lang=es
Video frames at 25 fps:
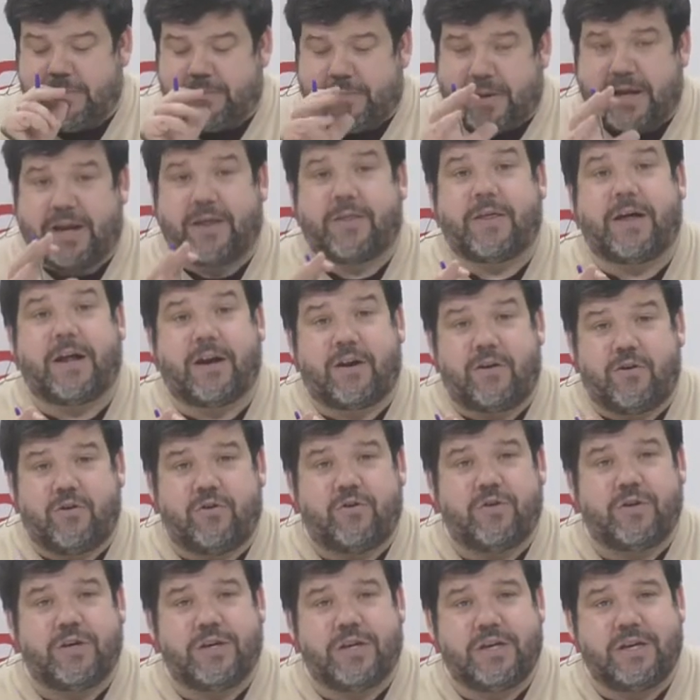para
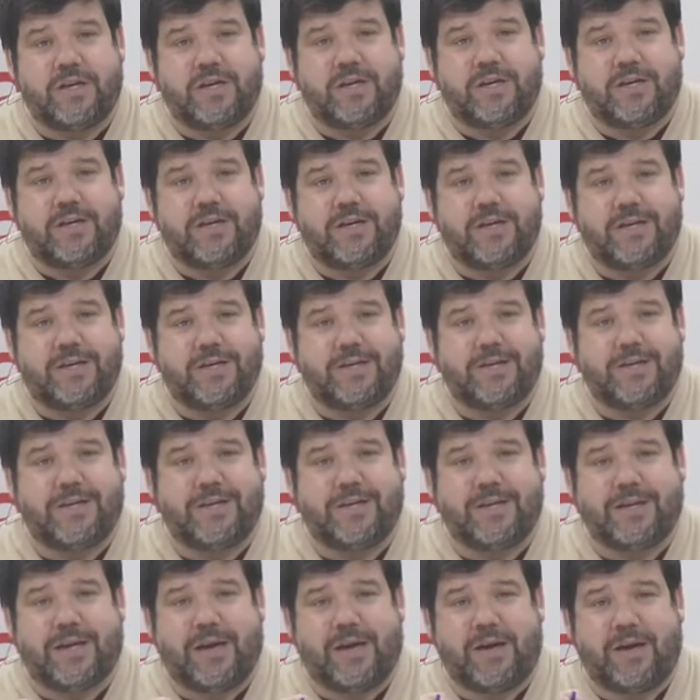darlos
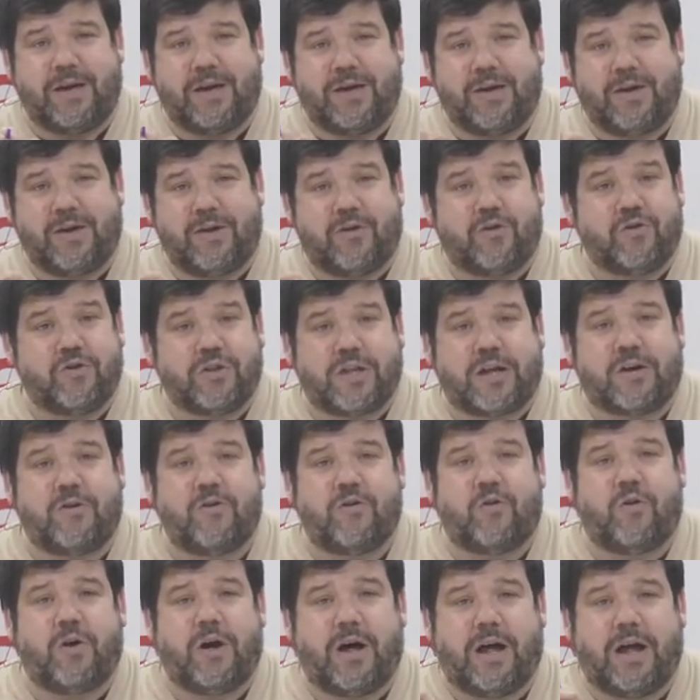y,
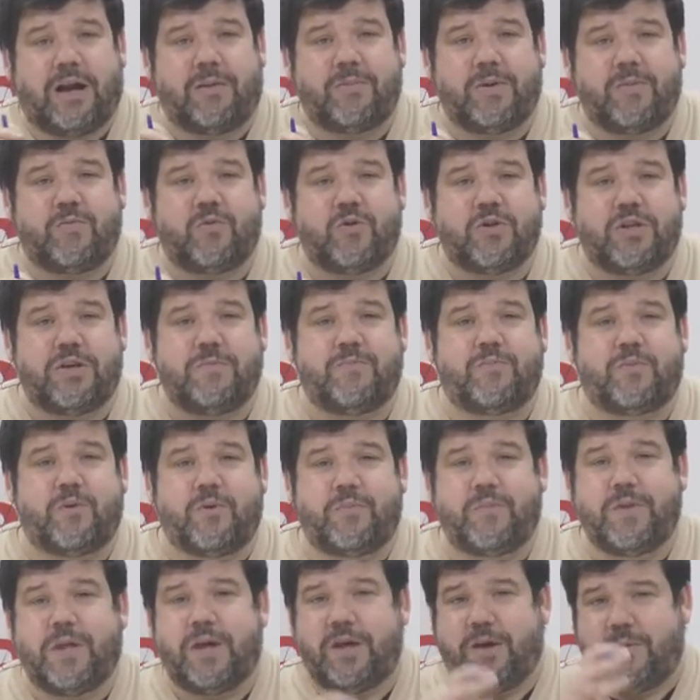contarlo al mismo
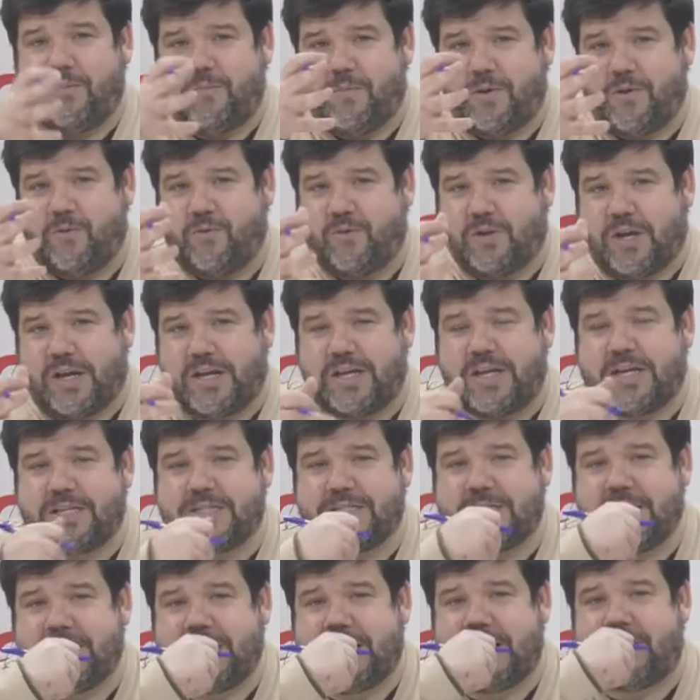tiempo, me gustaría
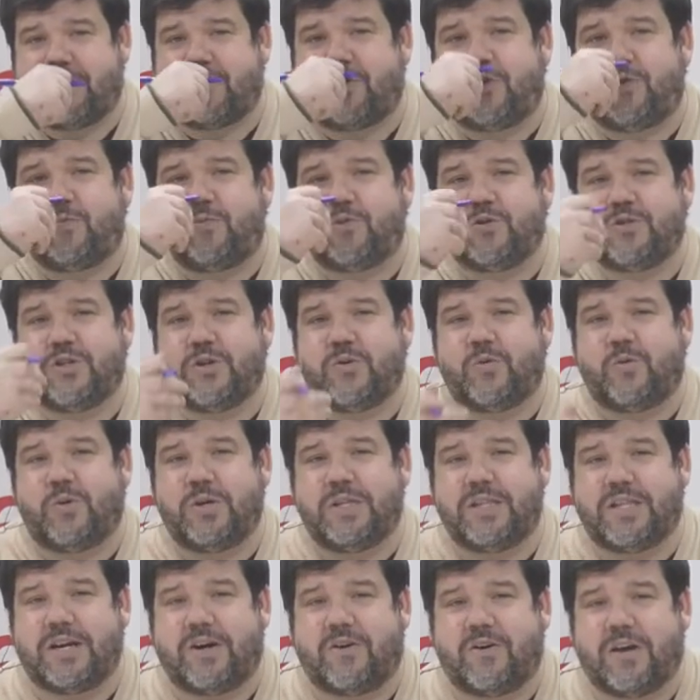enseñar cómo se
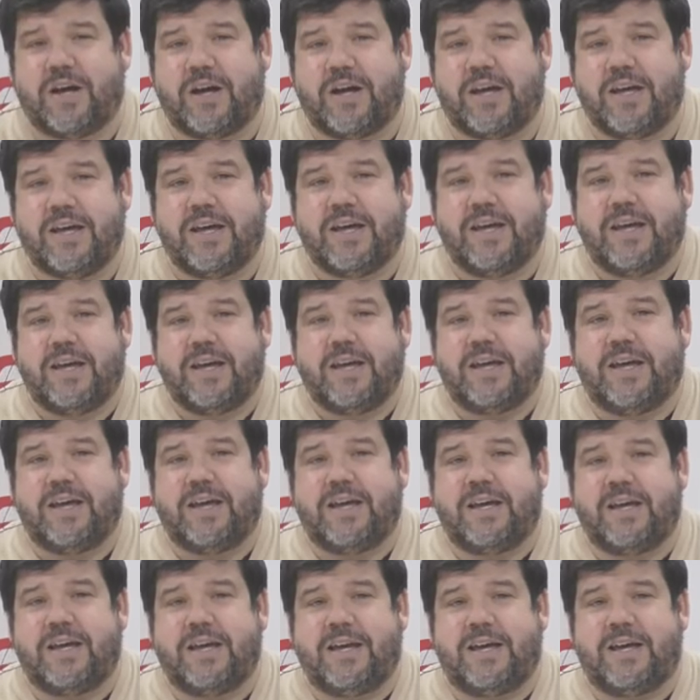encuentra ahora
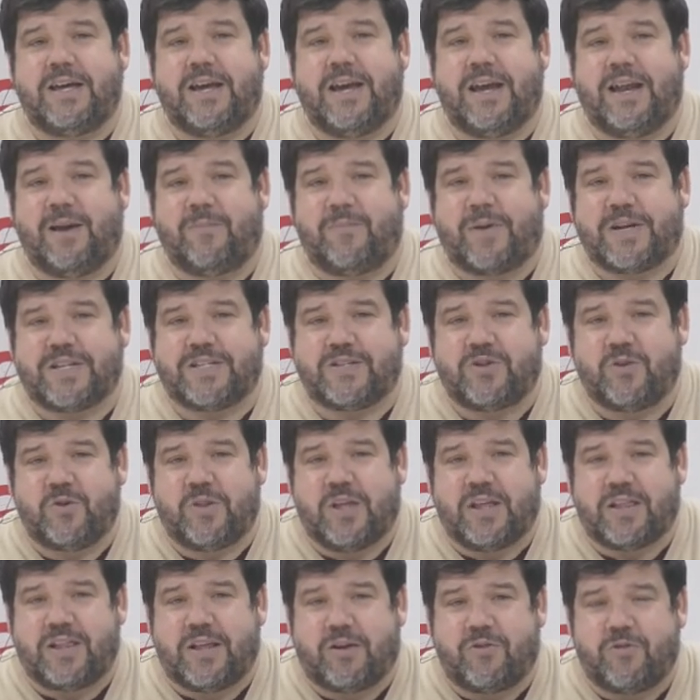eh, el paseo
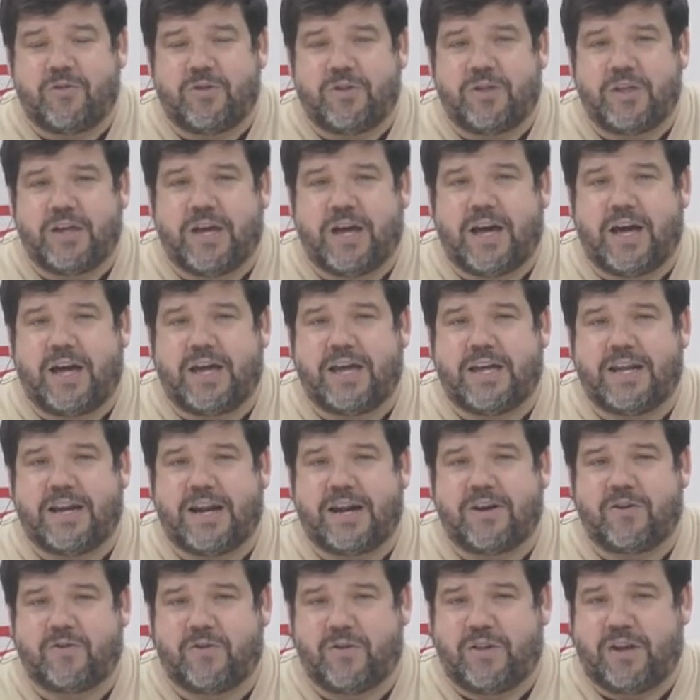de Andalucía en
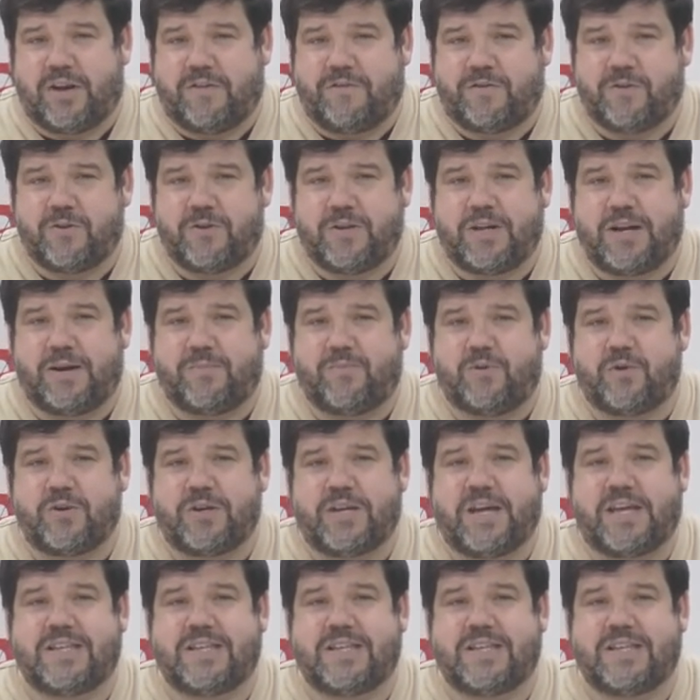Arcos de la Frontera, porque